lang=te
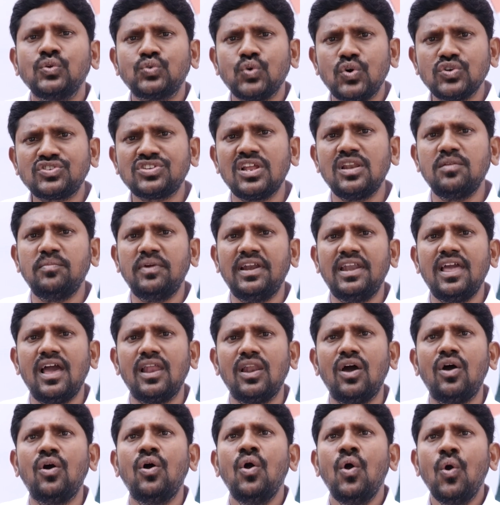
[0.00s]
సోషల్
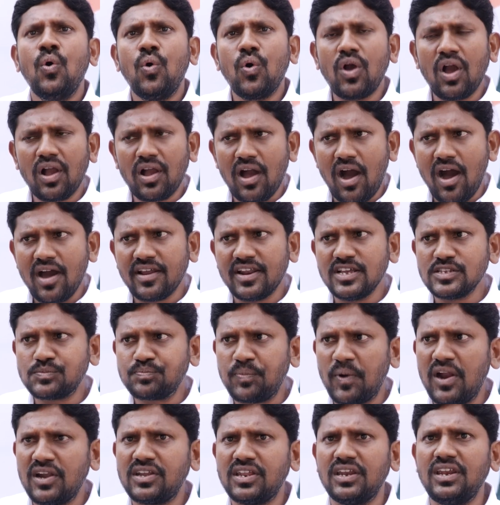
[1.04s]
మీడియాలో ఒక కాంగ్రెస్
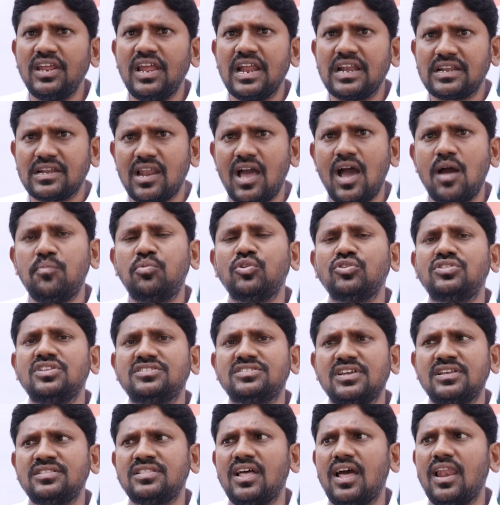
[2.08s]
పార్టీని ఎట్లా అభివృద్ధి
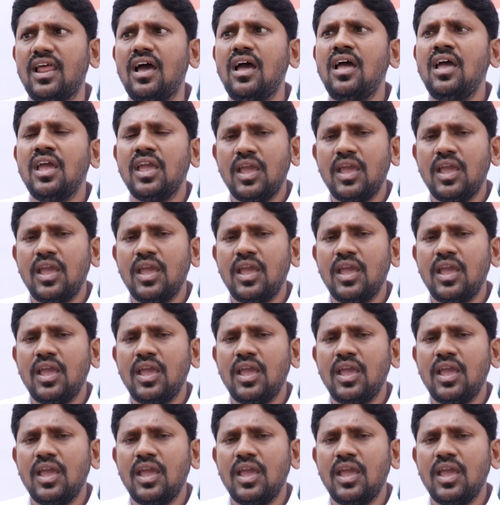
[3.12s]
చెందాలా